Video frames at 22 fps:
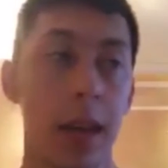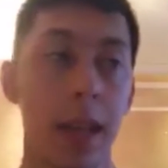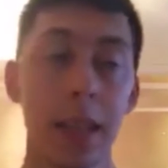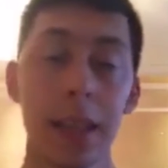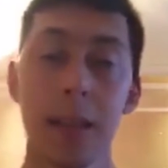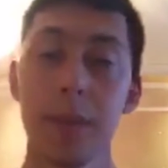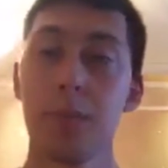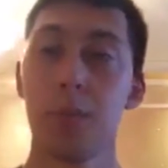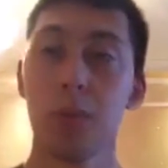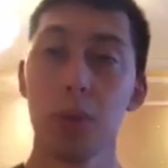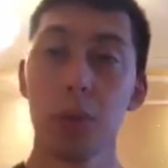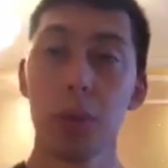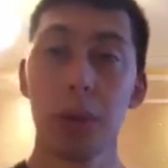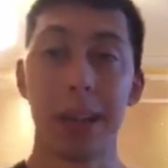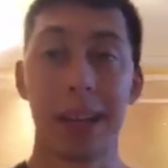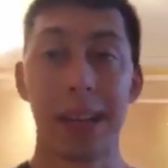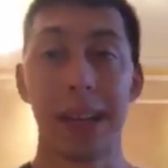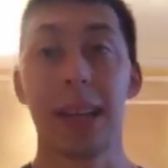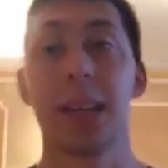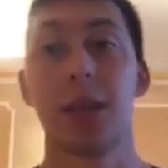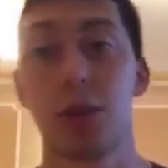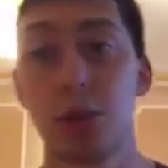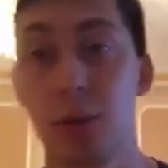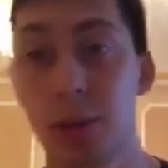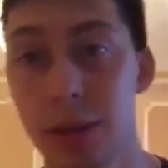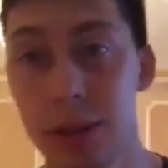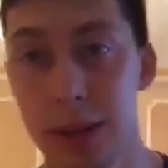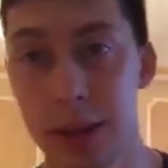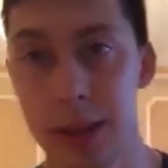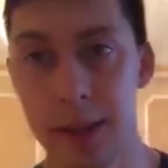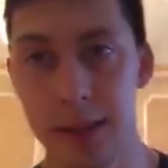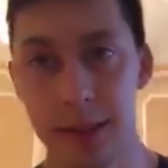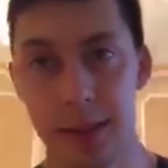это будет хорошо
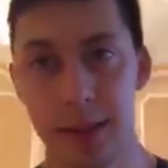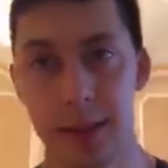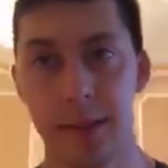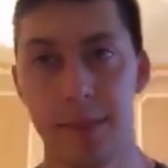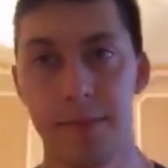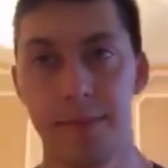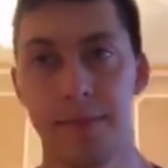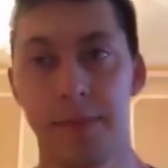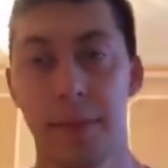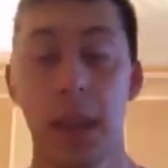заходить.